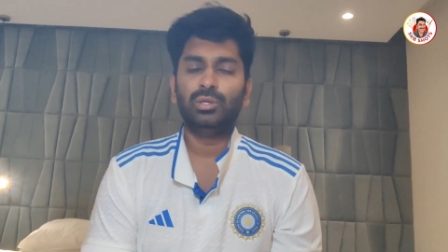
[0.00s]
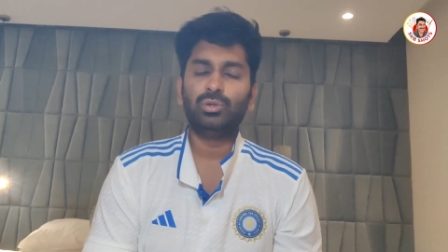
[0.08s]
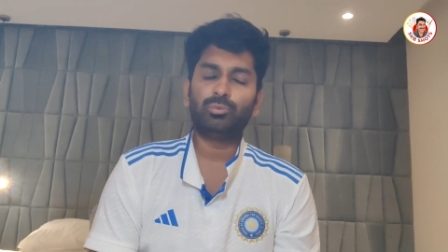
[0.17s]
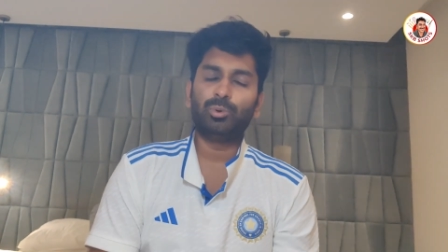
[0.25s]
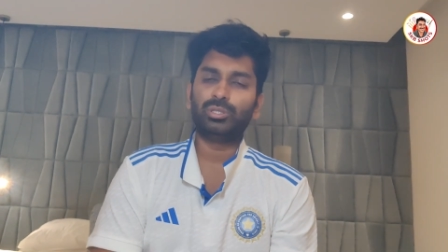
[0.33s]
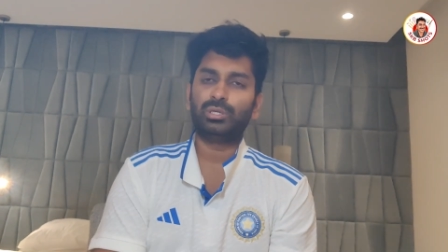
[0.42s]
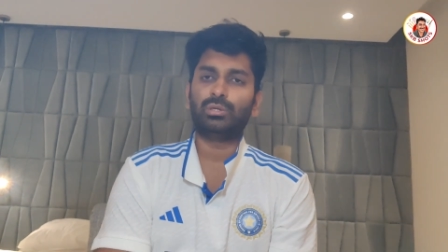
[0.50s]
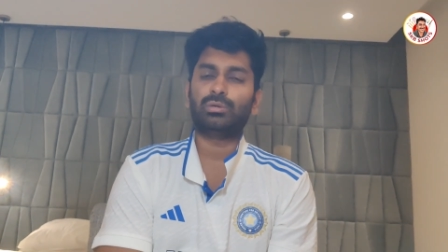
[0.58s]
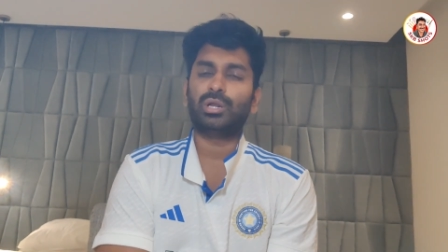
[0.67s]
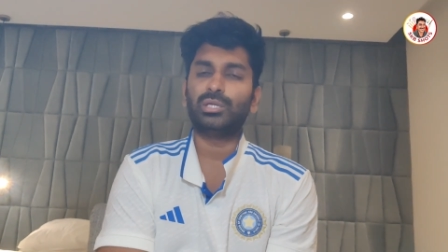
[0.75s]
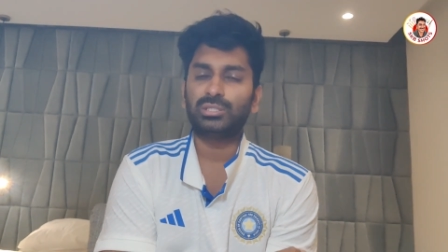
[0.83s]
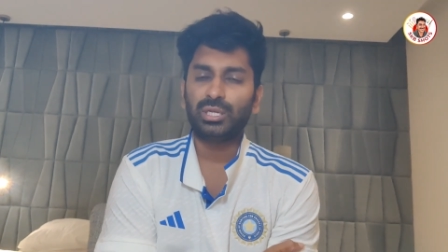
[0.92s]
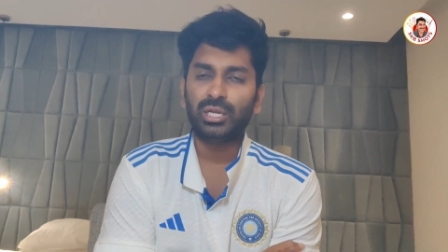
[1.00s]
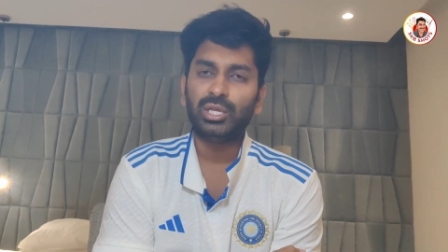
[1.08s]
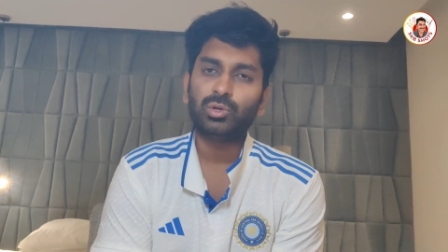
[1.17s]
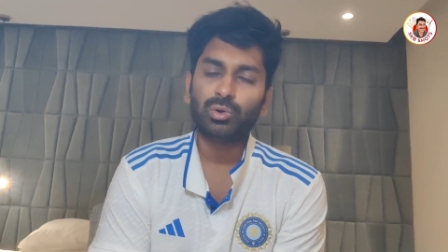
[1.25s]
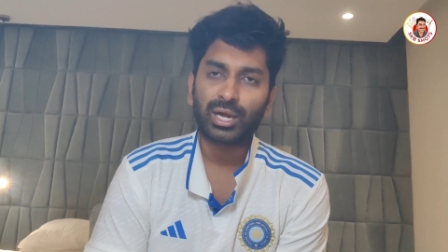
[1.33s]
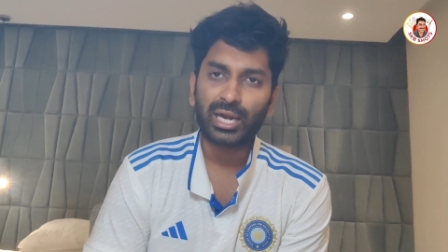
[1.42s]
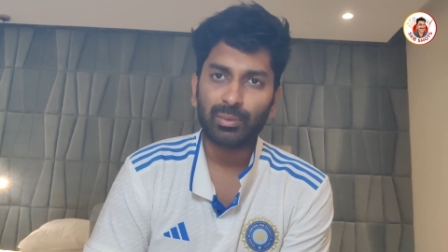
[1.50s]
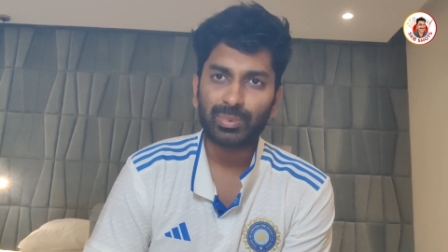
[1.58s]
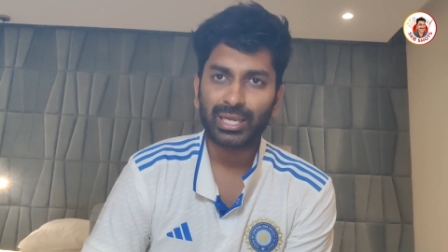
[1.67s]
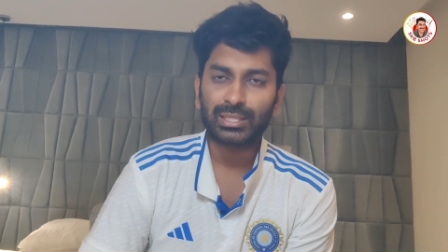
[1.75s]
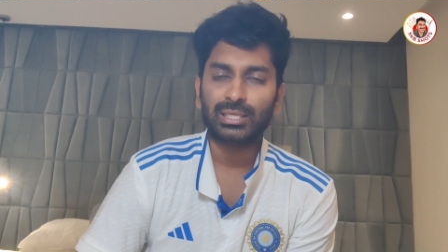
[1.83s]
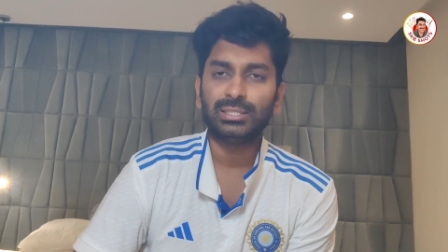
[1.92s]
ఇరుక్కుపోతాడు క్రాస్ ద లైన్ ఎక్కువగా ఆడే
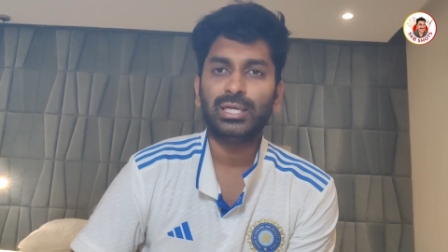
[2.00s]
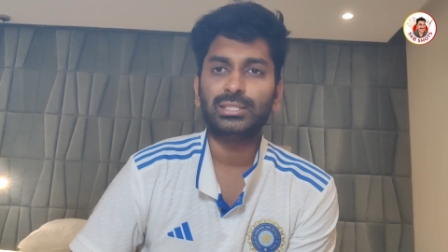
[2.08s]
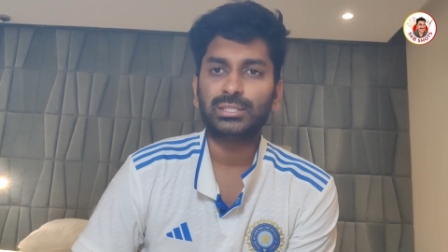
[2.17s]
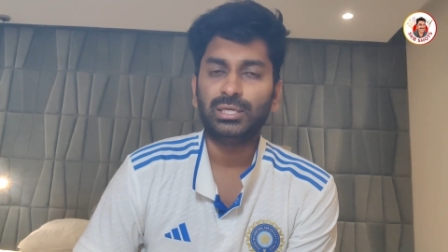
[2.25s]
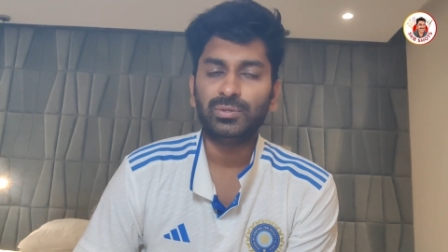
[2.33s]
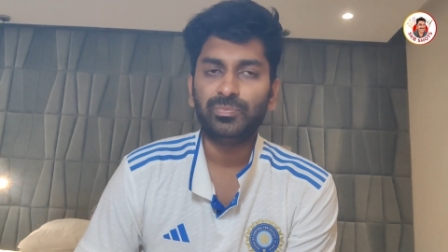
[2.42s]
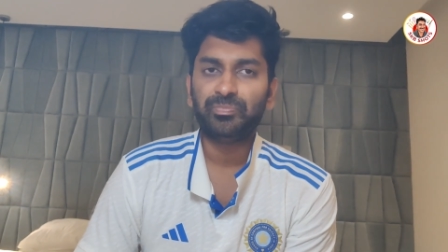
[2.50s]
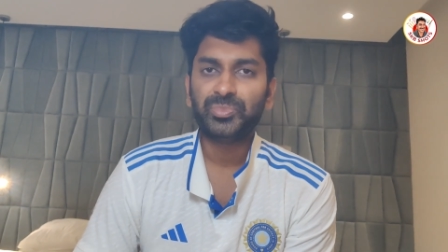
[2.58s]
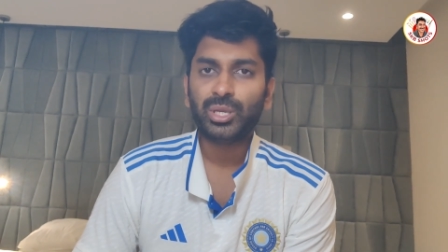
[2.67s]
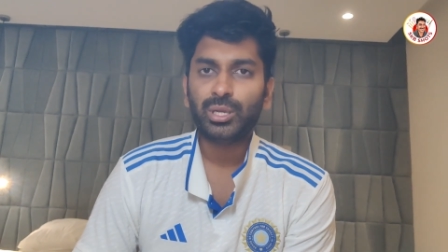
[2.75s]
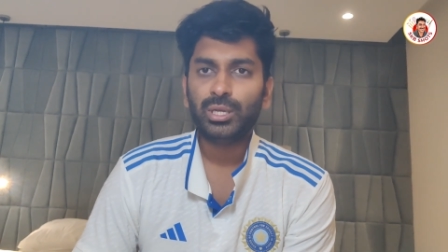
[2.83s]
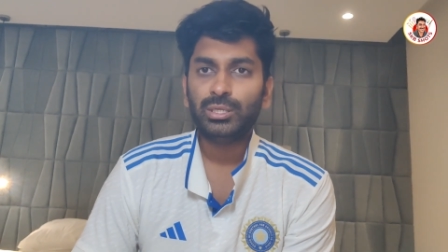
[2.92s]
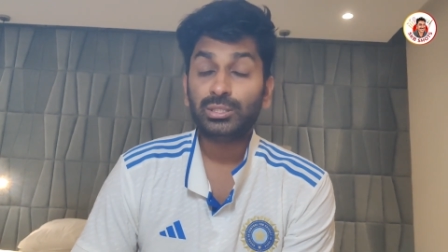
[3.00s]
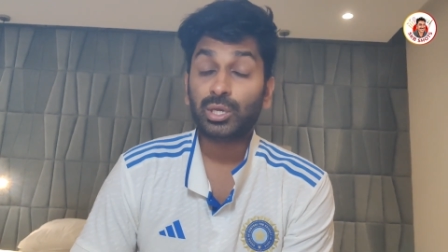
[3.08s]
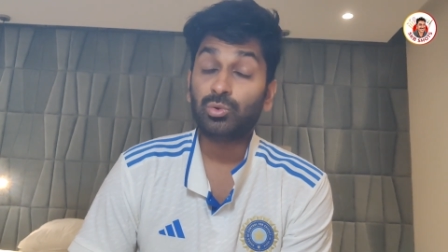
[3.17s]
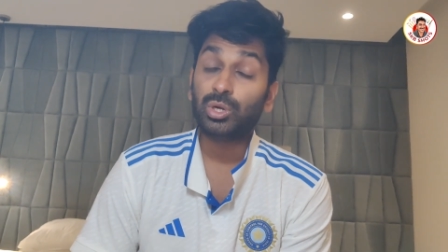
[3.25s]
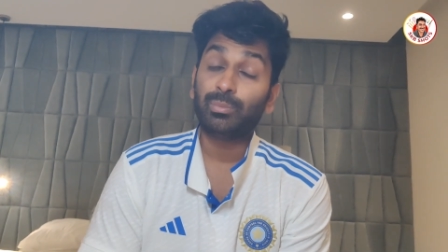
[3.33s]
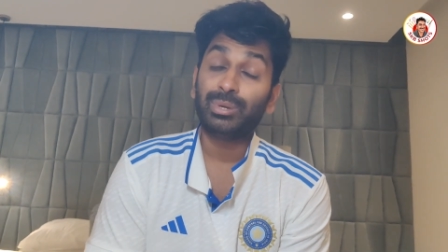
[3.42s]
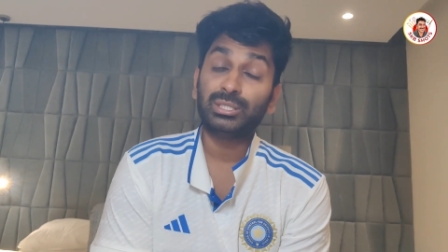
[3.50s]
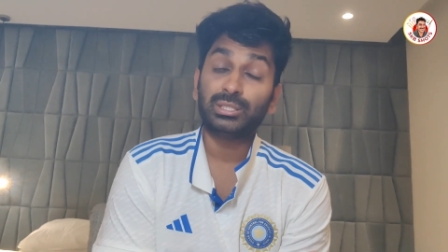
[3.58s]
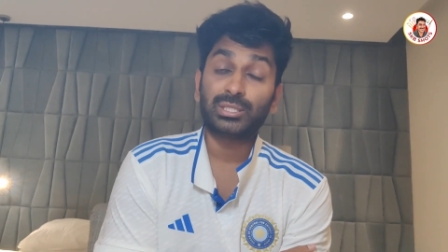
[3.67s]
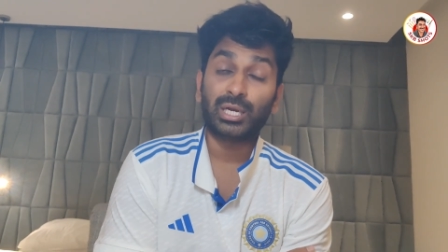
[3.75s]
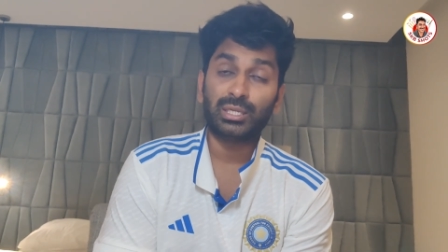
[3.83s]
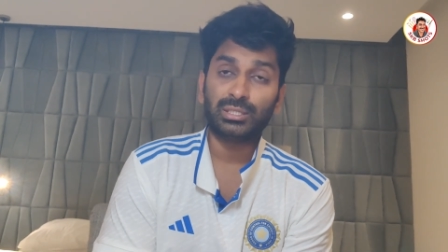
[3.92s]
ప్రయత్నం చేస్తాడు తను కూడా మంచి
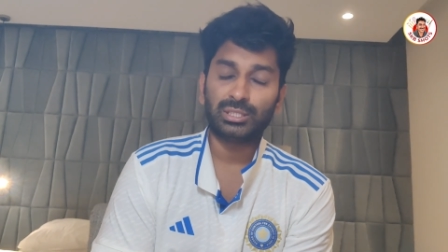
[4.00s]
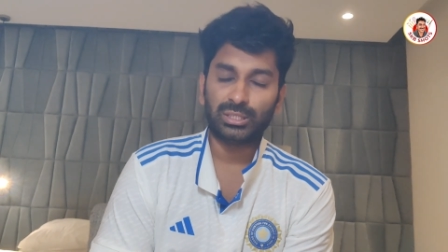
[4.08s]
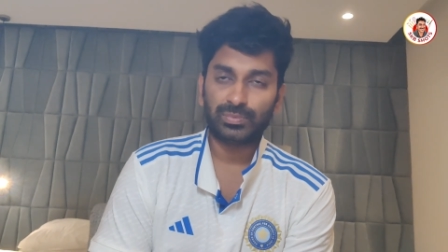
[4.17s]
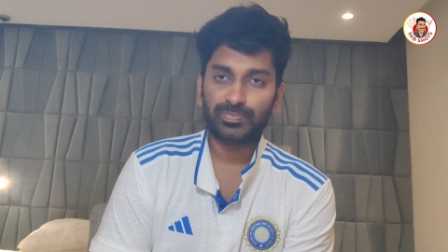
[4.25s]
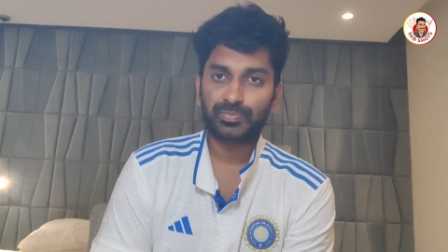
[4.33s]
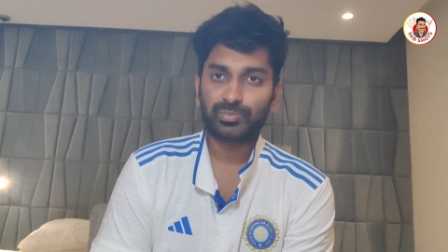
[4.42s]
స్టార్ట్ ఇచ్చాడు